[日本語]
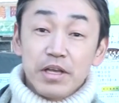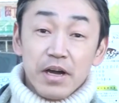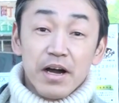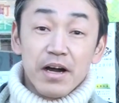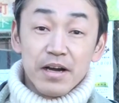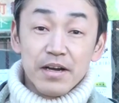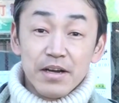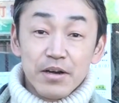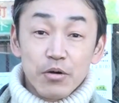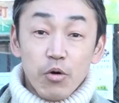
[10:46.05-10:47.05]
てが
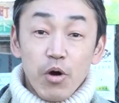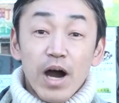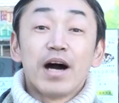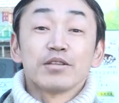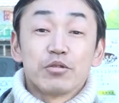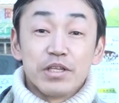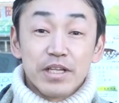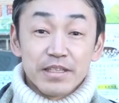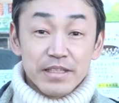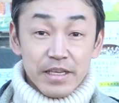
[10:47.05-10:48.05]
こうアートに
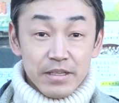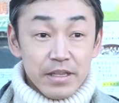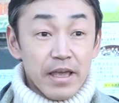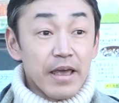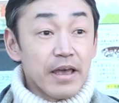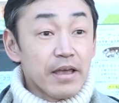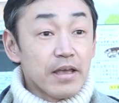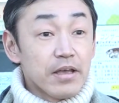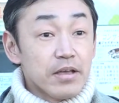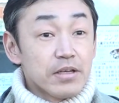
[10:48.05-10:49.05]
なっていて
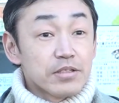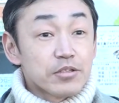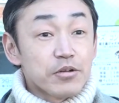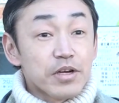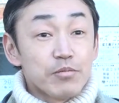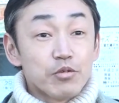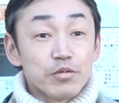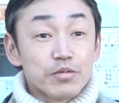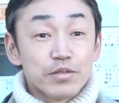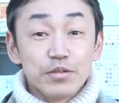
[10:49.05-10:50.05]
それがも
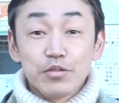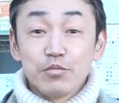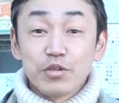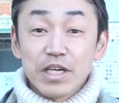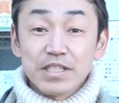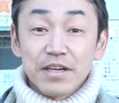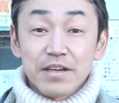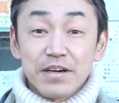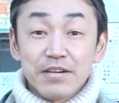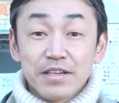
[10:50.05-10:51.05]
うずっと昔から
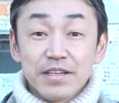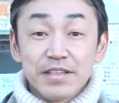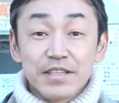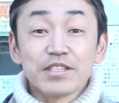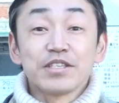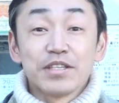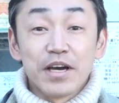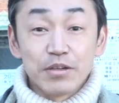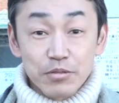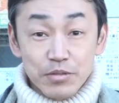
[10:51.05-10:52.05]
変わらない景色で
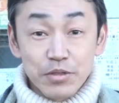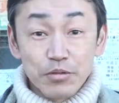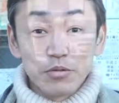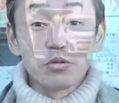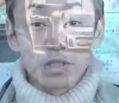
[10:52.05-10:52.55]
あるっていう良